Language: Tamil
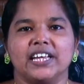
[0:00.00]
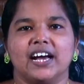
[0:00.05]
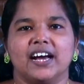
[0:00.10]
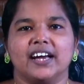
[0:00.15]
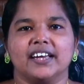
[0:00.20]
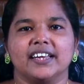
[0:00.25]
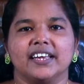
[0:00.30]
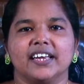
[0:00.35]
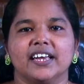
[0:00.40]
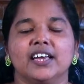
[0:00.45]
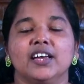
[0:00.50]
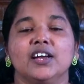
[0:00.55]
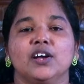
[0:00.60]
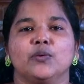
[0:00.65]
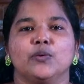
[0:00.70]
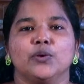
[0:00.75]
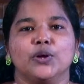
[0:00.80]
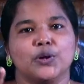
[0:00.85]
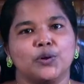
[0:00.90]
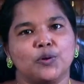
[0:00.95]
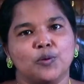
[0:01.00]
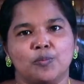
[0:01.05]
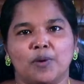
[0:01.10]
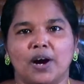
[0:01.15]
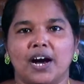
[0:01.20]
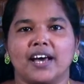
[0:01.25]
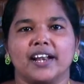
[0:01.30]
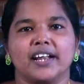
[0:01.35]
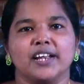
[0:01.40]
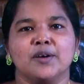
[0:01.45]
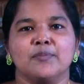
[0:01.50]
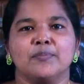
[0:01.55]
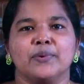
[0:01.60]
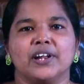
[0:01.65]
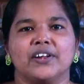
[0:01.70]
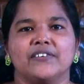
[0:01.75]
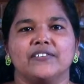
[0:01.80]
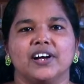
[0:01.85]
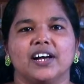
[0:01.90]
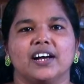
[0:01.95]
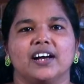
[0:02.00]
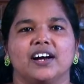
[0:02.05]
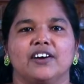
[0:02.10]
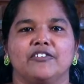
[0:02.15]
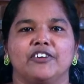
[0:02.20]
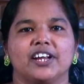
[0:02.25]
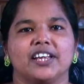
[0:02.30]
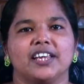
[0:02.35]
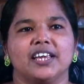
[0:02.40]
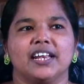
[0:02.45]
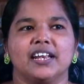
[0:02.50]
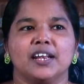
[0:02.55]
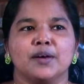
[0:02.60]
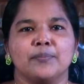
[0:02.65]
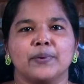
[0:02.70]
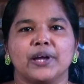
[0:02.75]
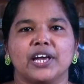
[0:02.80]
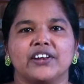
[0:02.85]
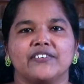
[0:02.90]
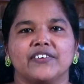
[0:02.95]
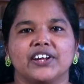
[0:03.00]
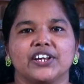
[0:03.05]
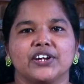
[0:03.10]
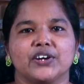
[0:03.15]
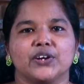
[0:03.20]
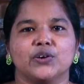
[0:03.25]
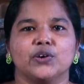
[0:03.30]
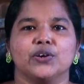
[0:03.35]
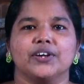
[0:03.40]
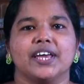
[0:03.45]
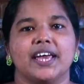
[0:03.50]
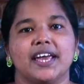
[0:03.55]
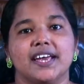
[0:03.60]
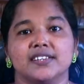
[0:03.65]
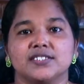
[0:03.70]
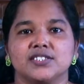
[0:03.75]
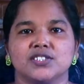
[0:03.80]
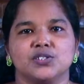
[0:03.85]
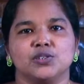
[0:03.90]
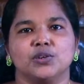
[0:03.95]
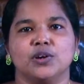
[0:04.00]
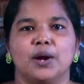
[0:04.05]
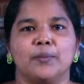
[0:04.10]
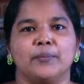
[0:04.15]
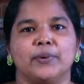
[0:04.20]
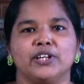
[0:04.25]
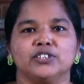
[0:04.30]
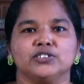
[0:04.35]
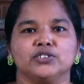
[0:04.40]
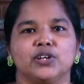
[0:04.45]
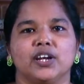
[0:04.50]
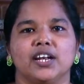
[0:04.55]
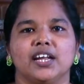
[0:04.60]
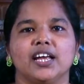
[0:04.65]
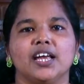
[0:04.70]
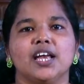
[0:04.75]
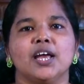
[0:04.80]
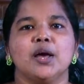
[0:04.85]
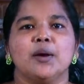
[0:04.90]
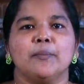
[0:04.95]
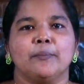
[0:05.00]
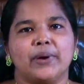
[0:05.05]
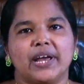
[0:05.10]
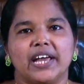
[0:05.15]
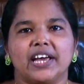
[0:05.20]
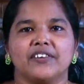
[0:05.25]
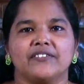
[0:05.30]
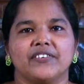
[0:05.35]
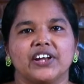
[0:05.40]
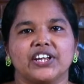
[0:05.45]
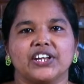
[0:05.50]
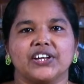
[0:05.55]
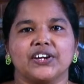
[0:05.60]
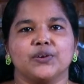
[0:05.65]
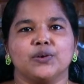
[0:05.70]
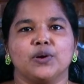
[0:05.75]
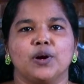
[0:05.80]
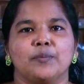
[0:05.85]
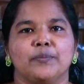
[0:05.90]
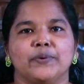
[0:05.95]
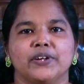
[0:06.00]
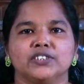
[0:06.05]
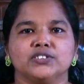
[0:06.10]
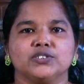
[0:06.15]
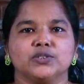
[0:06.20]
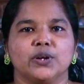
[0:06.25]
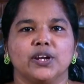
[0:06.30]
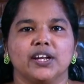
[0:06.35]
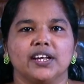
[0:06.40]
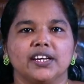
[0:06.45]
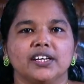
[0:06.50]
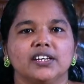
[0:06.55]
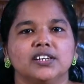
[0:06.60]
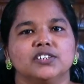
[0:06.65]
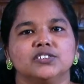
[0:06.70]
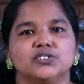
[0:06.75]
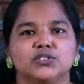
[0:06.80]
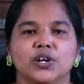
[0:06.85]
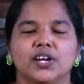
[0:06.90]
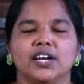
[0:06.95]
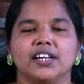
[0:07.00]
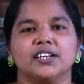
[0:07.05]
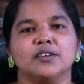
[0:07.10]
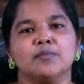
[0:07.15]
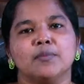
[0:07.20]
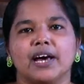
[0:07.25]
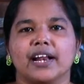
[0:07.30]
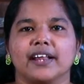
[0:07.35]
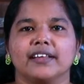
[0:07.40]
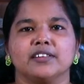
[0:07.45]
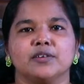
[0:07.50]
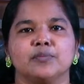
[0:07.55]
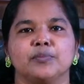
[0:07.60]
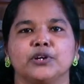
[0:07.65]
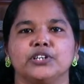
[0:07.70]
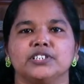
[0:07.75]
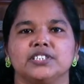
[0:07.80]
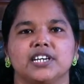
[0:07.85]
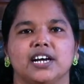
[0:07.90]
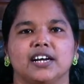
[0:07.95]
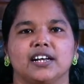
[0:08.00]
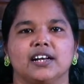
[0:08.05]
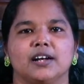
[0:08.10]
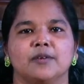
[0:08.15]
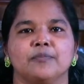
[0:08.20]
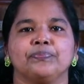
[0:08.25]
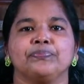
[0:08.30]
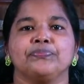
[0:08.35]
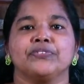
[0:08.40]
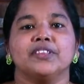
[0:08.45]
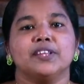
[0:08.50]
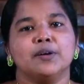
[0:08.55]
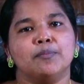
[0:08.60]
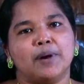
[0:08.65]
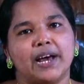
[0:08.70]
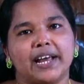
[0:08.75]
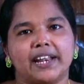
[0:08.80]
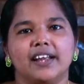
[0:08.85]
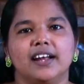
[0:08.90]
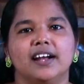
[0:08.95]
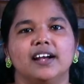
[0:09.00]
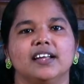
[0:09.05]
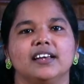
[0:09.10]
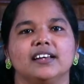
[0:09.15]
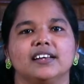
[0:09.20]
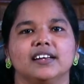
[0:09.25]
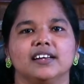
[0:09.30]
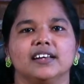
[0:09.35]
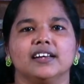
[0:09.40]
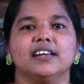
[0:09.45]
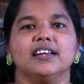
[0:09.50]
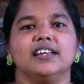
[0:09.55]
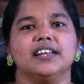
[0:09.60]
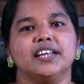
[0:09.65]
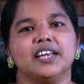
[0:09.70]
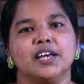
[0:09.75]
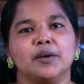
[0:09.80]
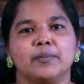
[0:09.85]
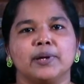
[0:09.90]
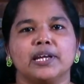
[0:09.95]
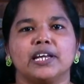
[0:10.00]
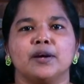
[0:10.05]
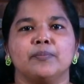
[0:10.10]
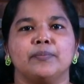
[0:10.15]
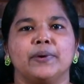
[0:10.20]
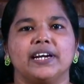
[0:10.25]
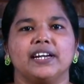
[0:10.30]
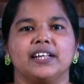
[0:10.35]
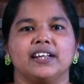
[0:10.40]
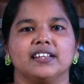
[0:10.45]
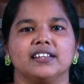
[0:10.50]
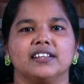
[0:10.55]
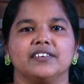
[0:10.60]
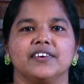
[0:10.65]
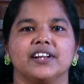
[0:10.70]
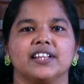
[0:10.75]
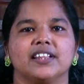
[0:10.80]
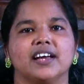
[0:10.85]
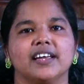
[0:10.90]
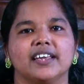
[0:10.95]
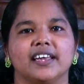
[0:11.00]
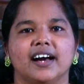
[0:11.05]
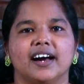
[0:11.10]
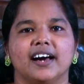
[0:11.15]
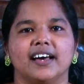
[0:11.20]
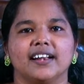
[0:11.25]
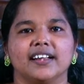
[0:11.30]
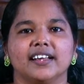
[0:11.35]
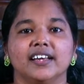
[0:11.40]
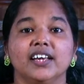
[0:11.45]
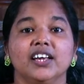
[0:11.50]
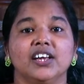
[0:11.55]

ஆகி ஒரு குமாரனை பருவ அவருக்கு என்ன பெயர் வைக்கணும் ஏசு அப்படின்னு சொல்லி பெயர் வைக்கணும் அப்படின்னு சொல்லி சொல்லிட்டு மறைந்து போயிட்டாங்க இந்த மரியாளுக்கு நியமிக்கப்பட்டிருந்தவர் தான் யார்